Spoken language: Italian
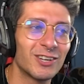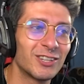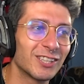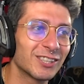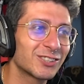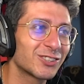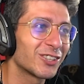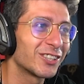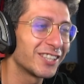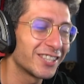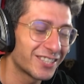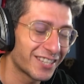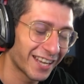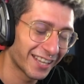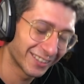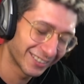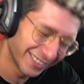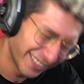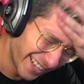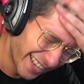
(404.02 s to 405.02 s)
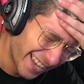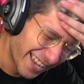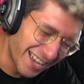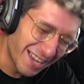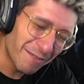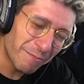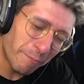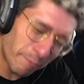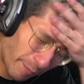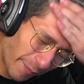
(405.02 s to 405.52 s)
Cosa sto dicendo?
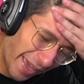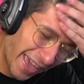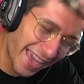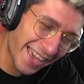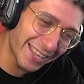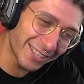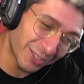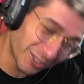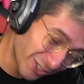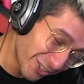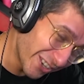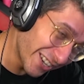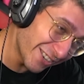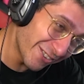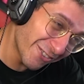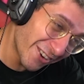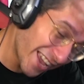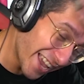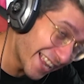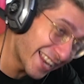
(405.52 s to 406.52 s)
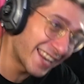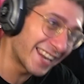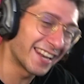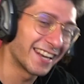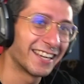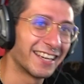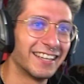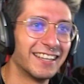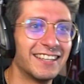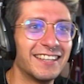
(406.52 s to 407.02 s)
Pay to
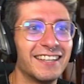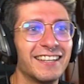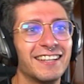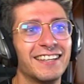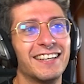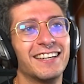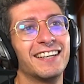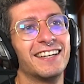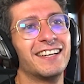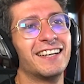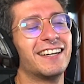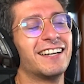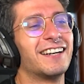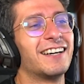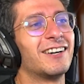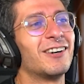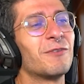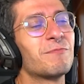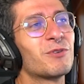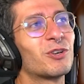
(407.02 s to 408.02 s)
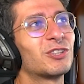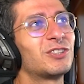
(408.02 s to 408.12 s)
win. Oh mio